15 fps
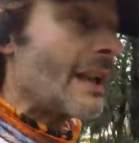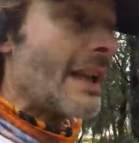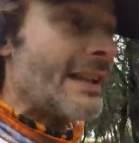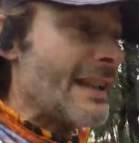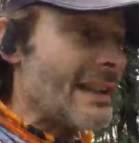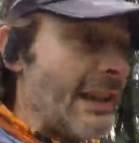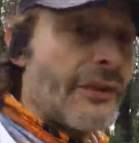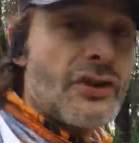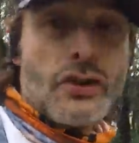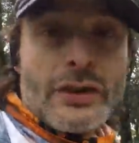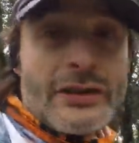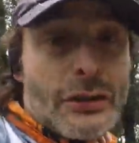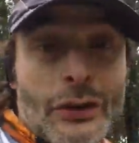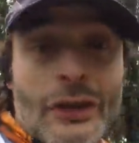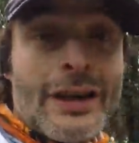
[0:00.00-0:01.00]
Ya está dicho
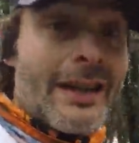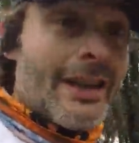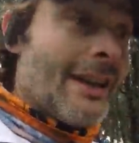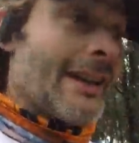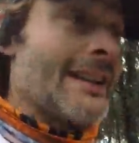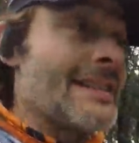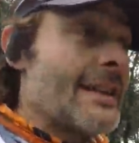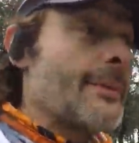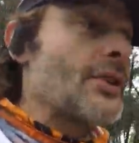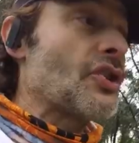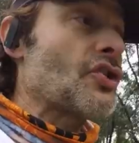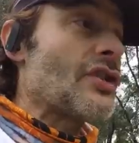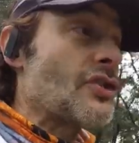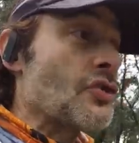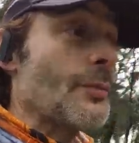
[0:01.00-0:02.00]
esto, este vídeo
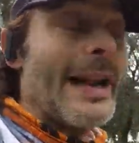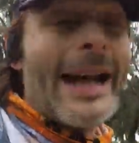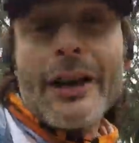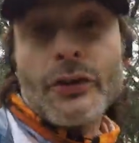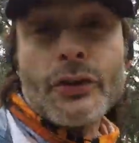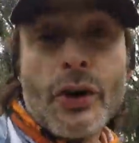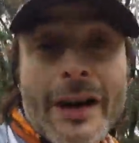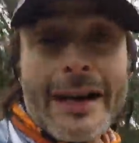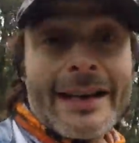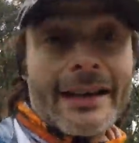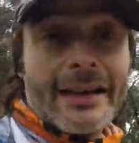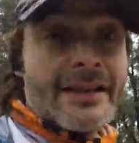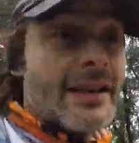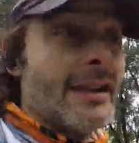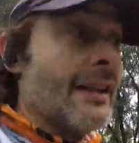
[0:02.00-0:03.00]
se subirá a los dos
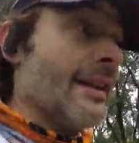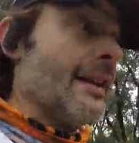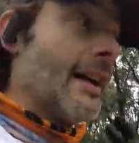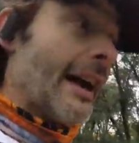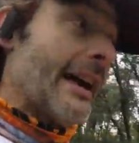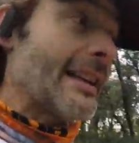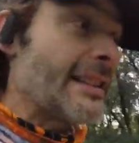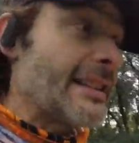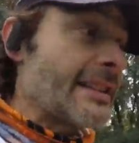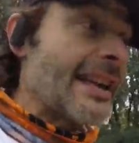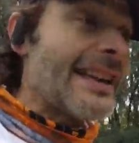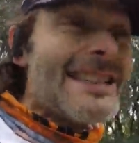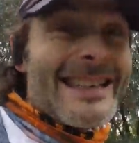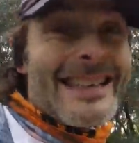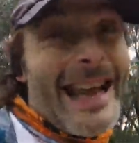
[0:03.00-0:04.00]
canales,
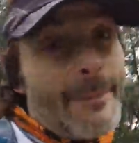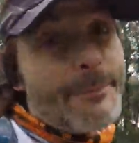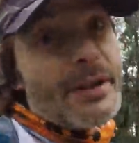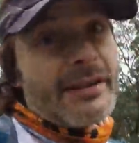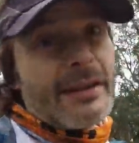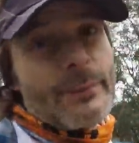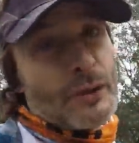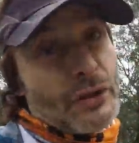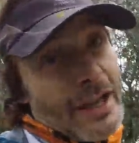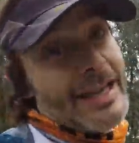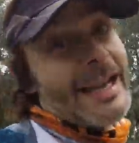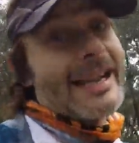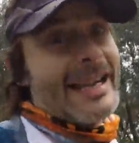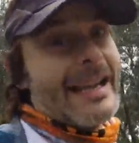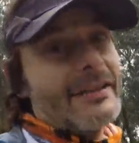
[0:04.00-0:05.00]
RT3 y a Bici de Montaña,
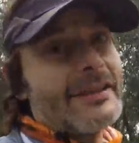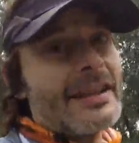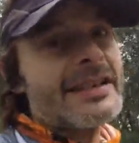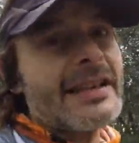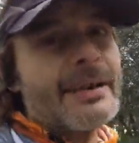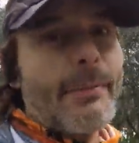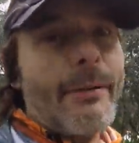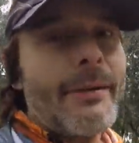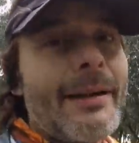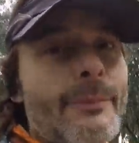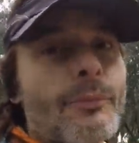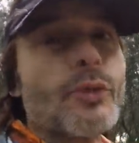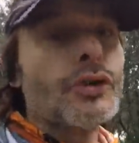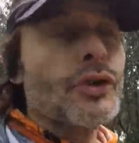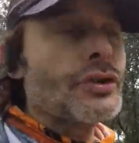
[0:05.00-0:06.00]
que antes se llamaba
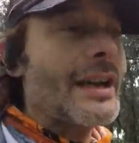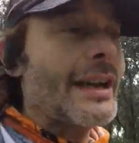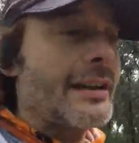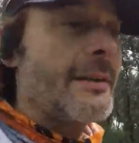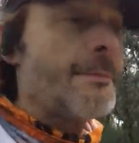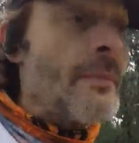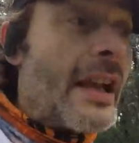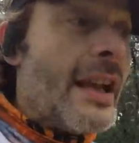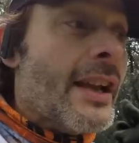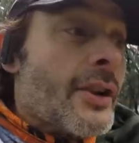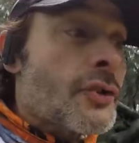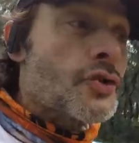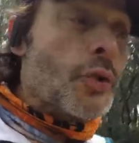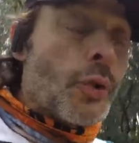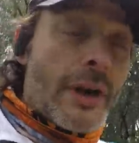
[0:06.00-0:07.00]
Mundo Trail.
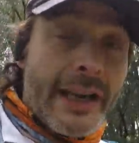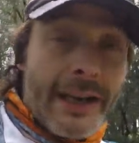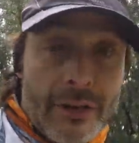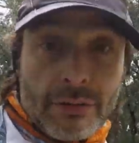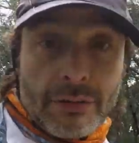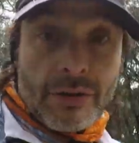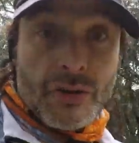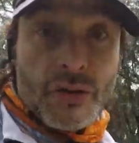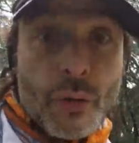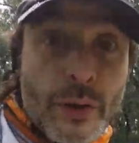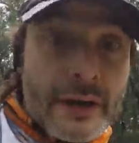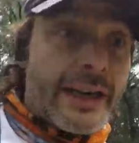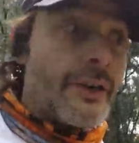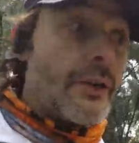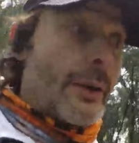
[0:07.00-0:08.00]
Sugiero,
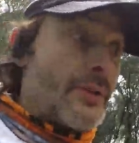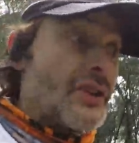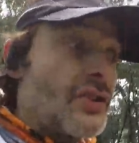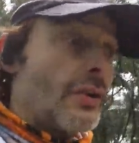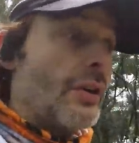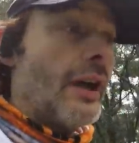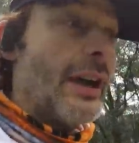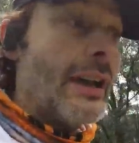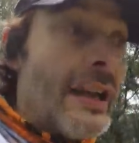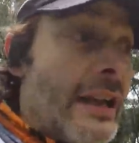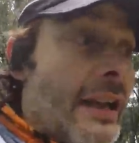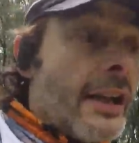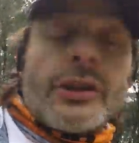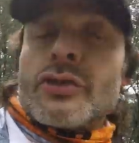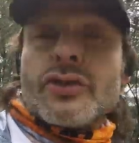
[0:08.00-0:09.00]
sugiero, aviso,
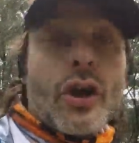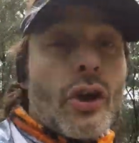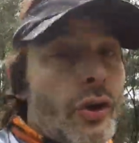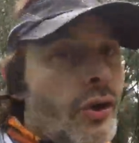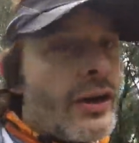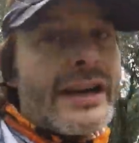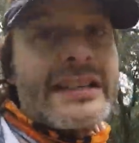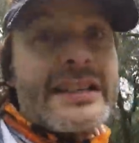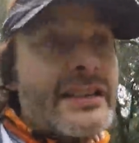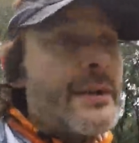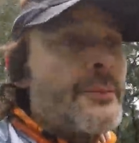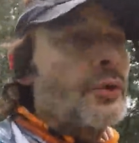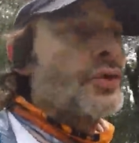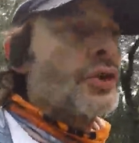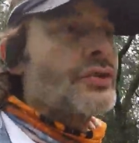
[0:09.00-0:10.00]
todos los que estéis en
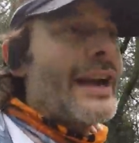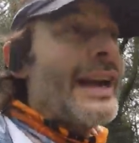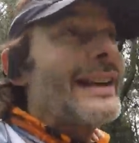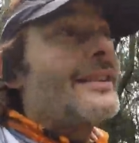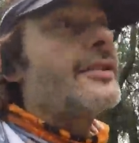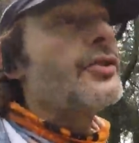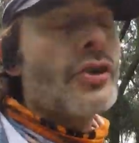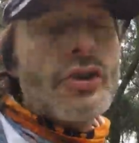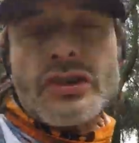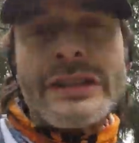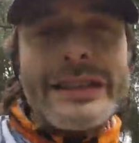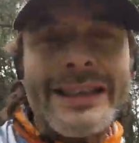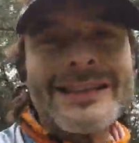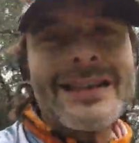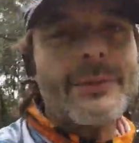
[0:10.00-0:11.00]
Mundo Trail, no os
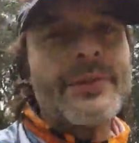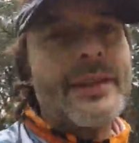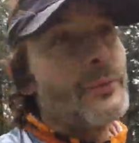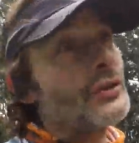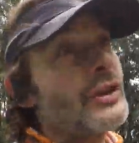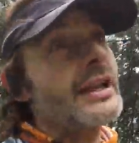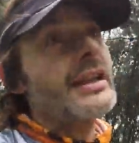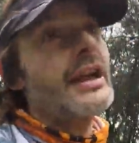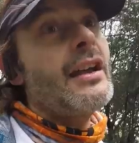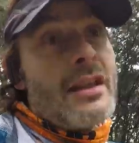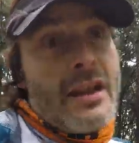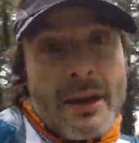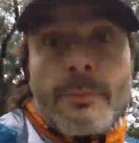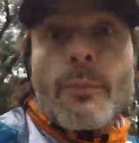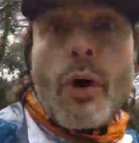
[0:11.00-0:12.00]
interesa bici de montaña,
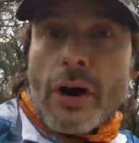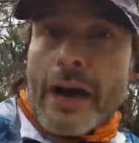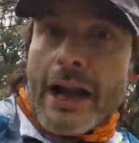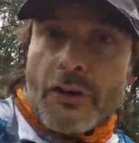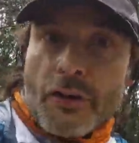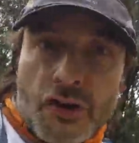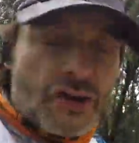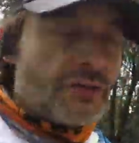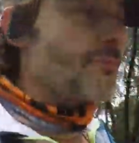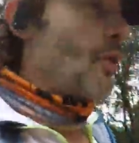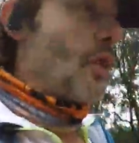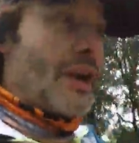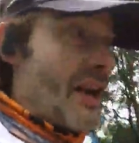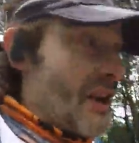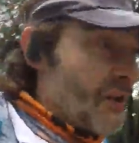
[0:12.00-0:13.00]
borraros,
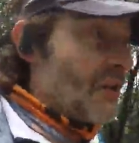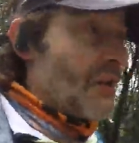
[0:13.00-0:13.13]
borraros,